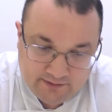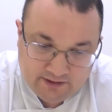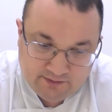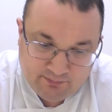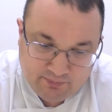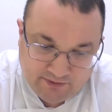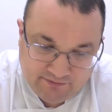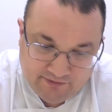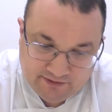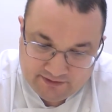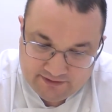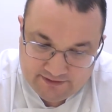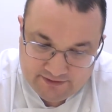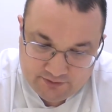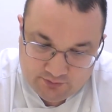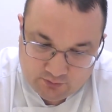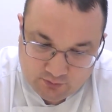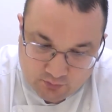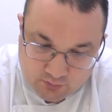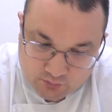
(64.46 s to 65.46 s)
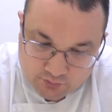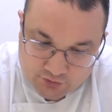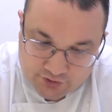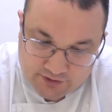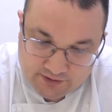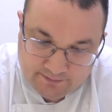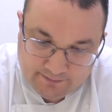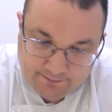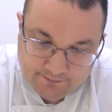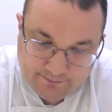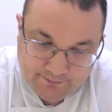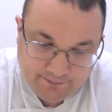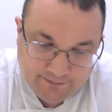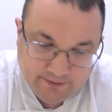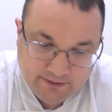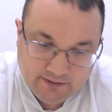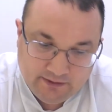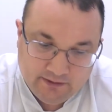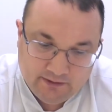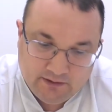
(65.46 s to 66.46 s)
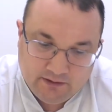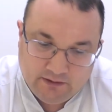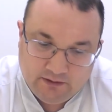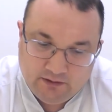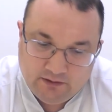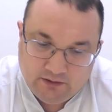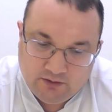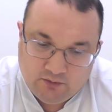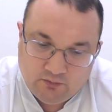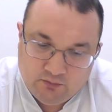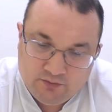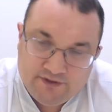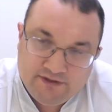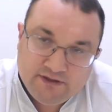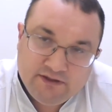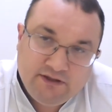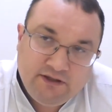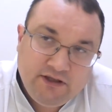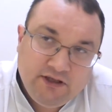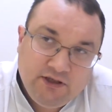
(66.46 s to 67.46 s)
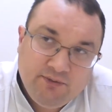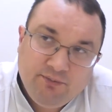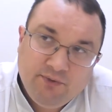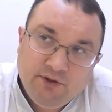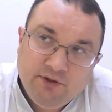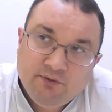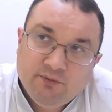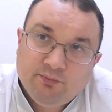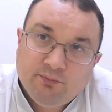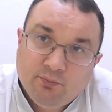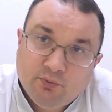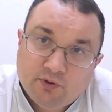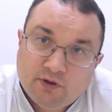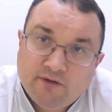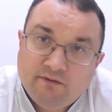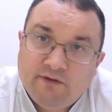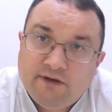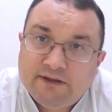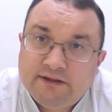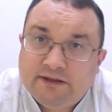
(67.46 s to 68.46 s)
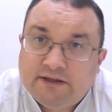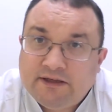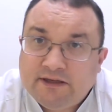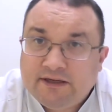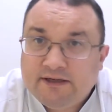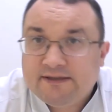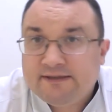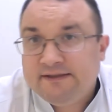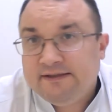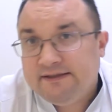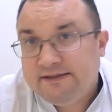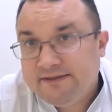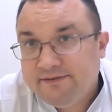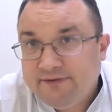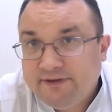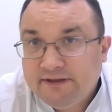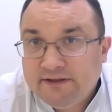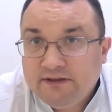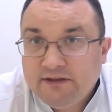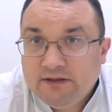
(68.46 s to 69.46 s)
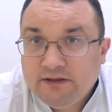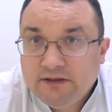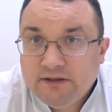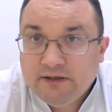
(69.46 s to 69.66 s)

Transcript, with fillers: над поверхностью кожи. Э, узелки имеют буровато-красный цвет.